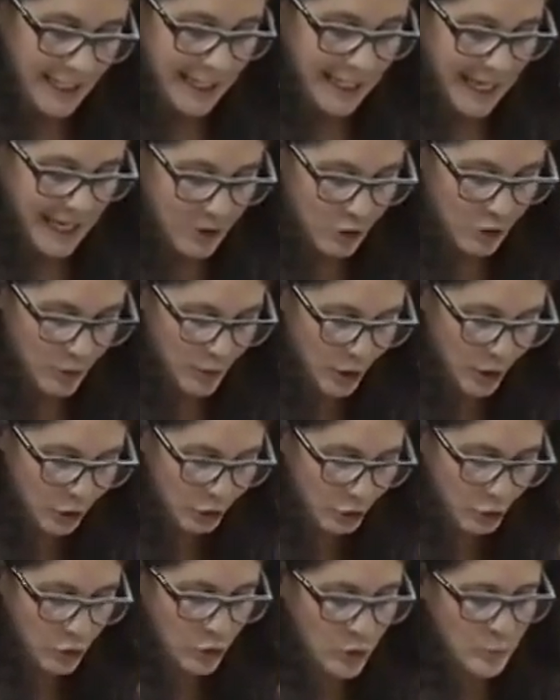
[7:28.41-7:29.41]
que hay
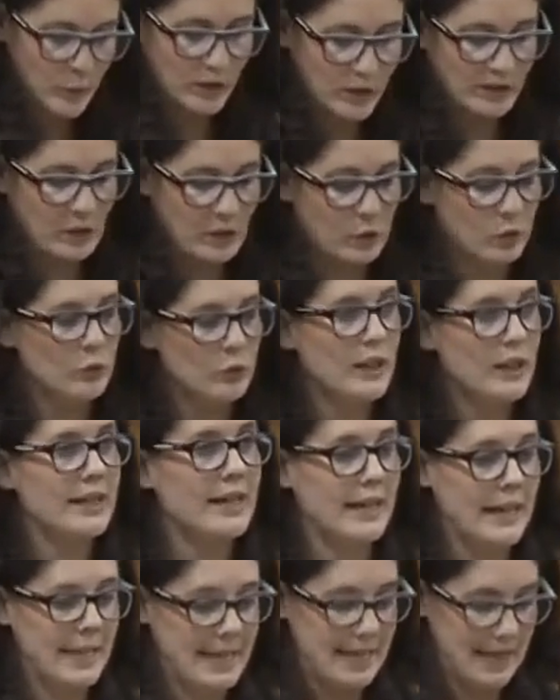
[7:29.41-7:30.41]
numerosos grupos de
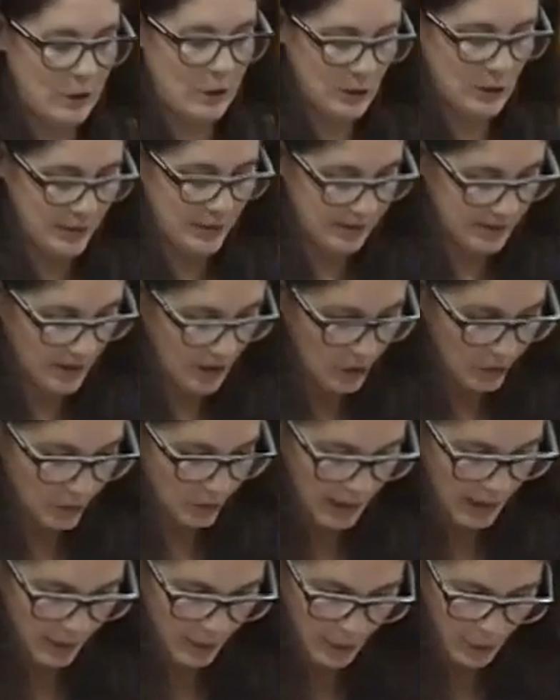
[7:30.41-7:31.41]
secundaria que ya no están
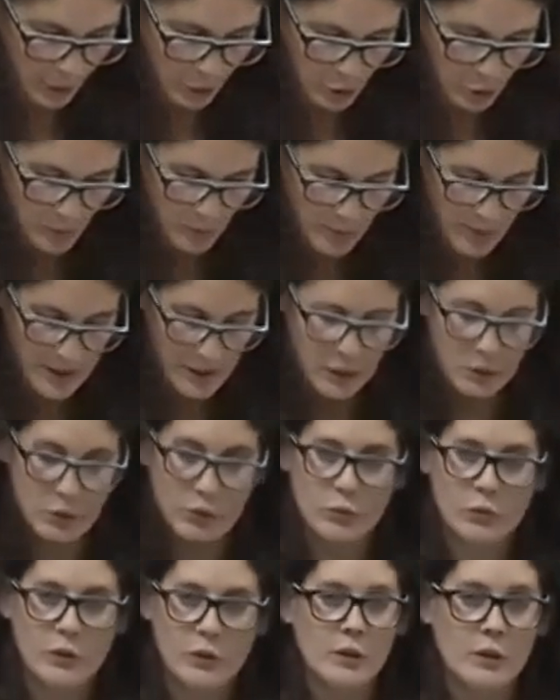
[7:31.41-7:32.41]
desdoblados en grupos más
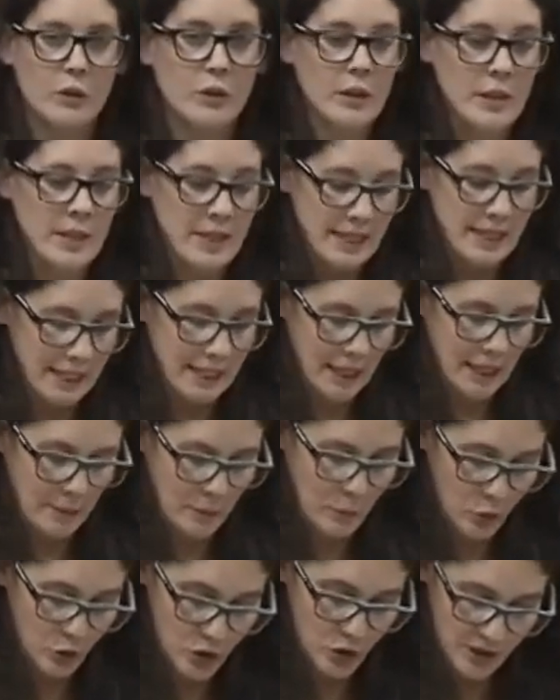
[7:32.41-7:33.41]
reducidos y que en
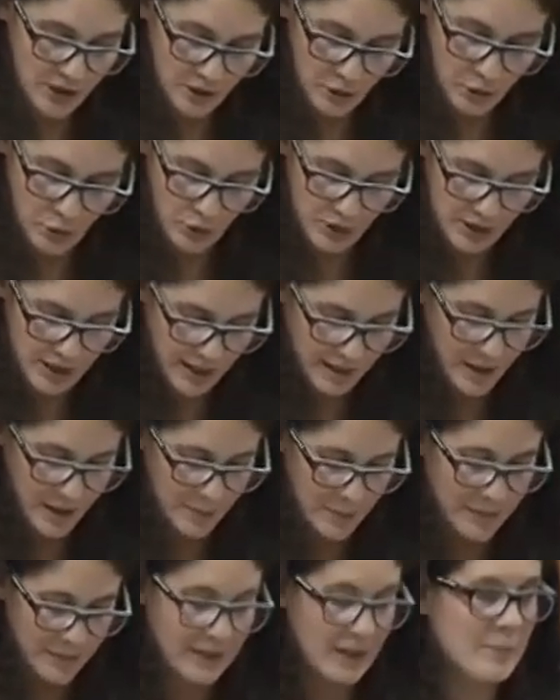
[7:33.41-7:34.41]
muchas unidades,
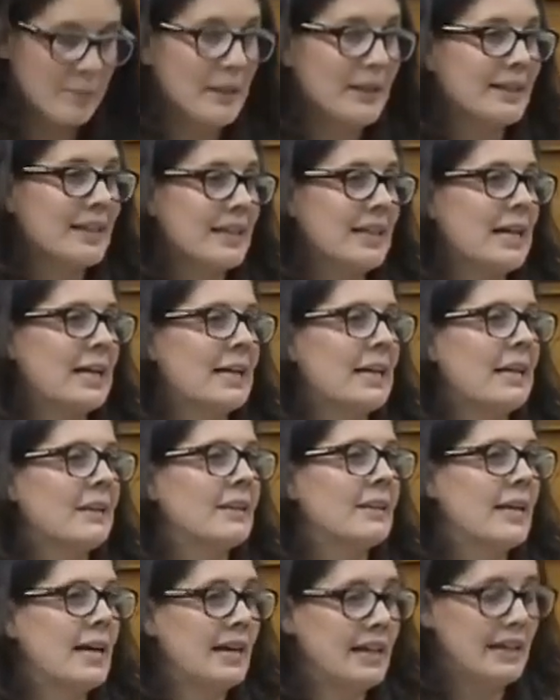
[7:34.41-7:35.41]
especialmente en las
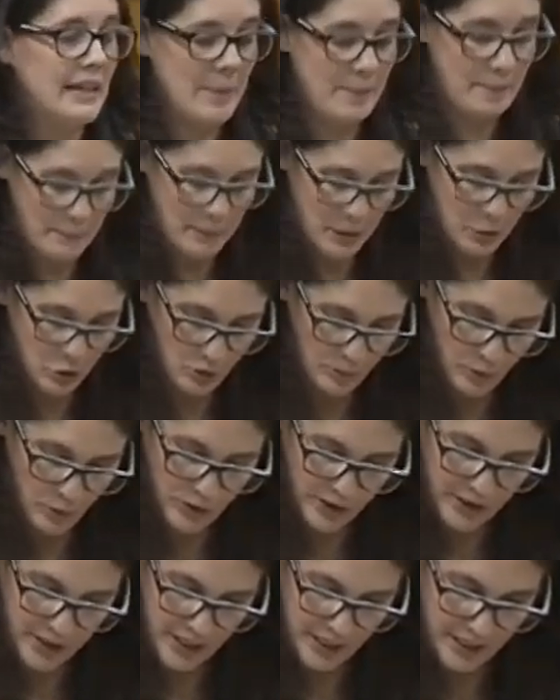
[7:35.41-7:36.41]
grandes áreas
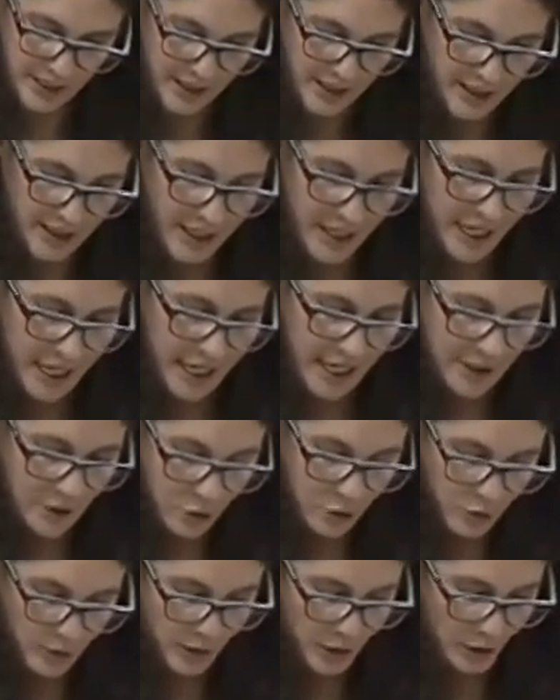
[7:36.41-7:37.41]
metropolitanas,
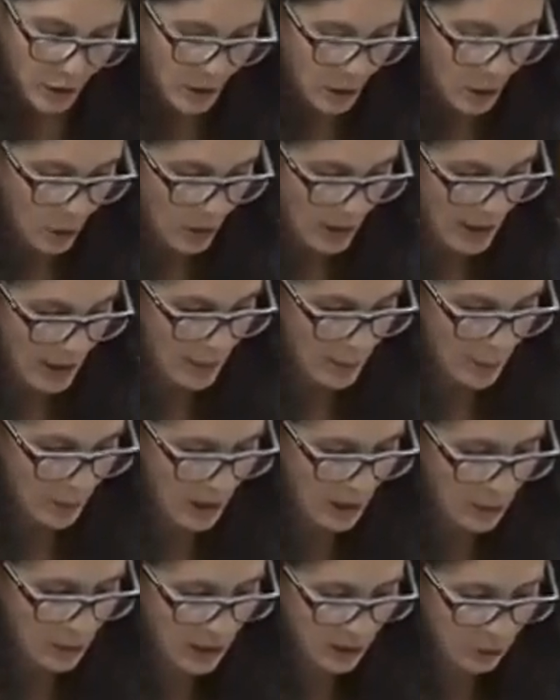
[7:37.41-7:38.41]
el número de escolares
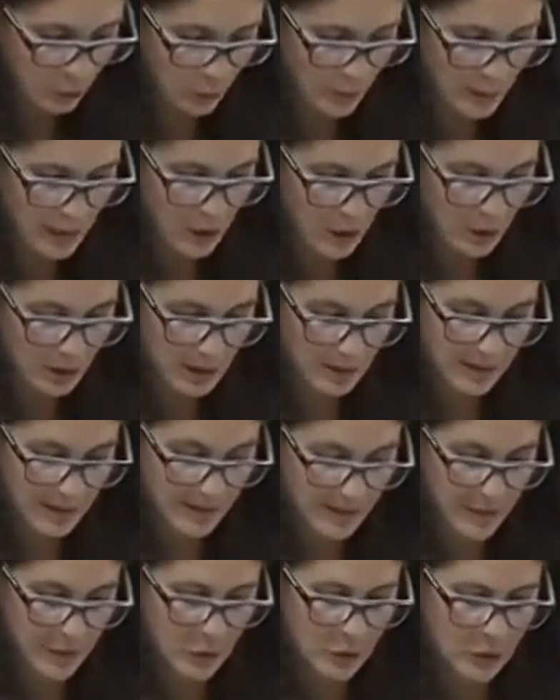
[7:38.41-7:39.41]
por aula supera lo
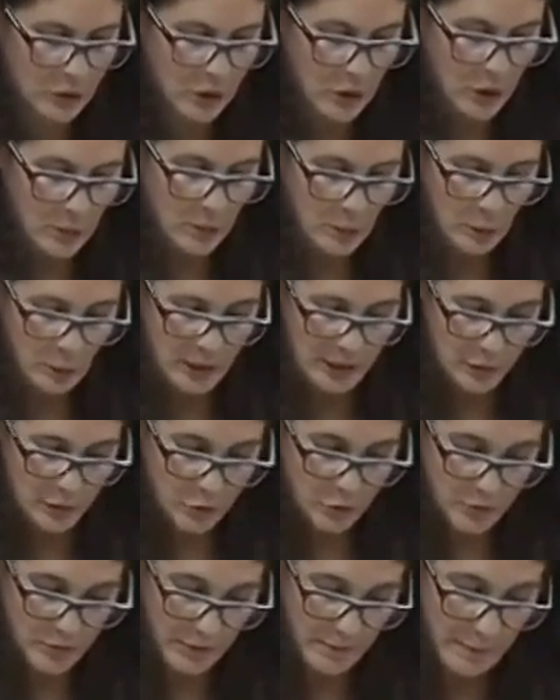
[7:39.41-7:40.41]
establecido por la
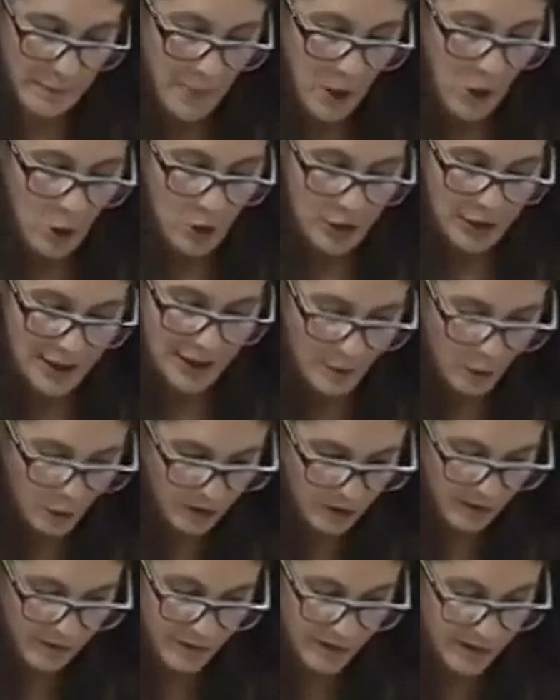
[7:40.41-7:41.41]
norma, o que la
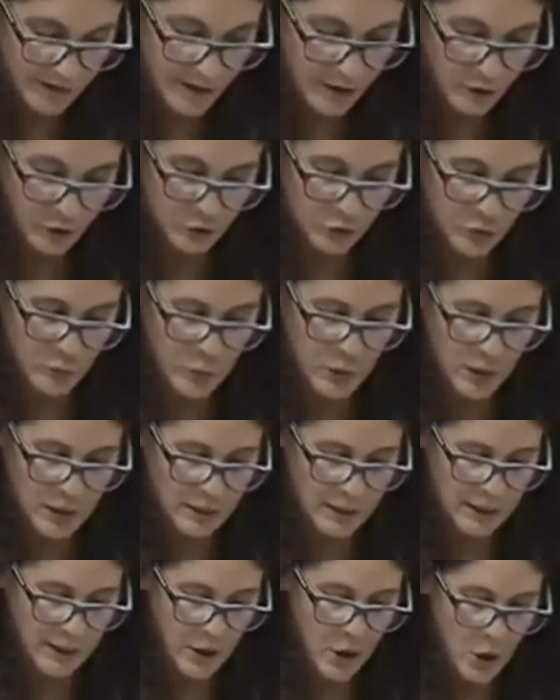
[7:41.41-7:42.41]
bolsa infantil no se
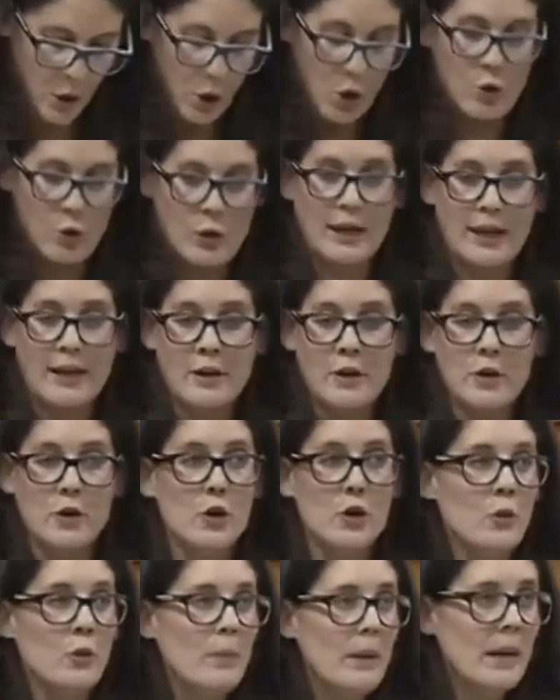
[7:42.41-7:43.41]
mueve o que
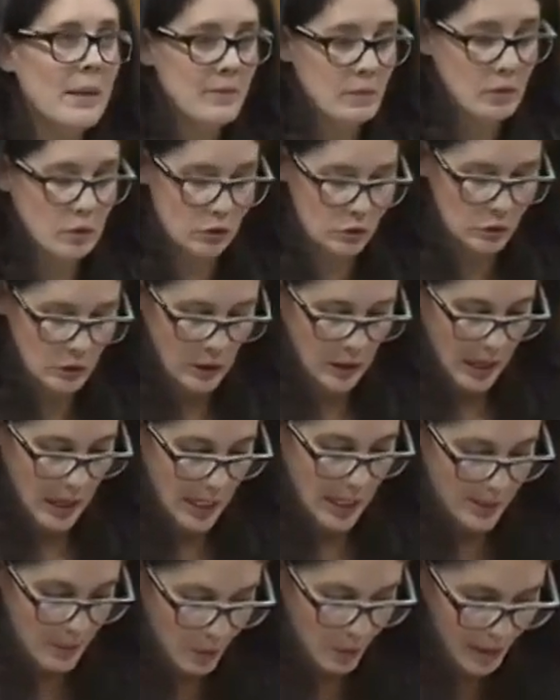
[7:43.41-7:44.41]
no vemos
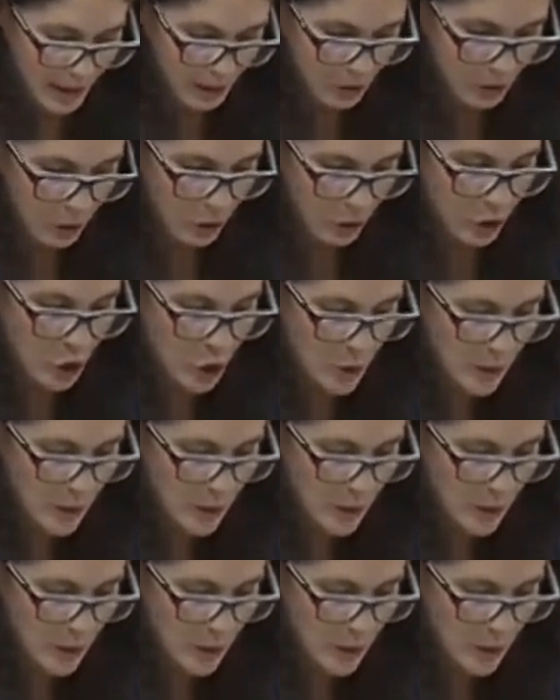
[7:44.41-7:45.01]
el momento no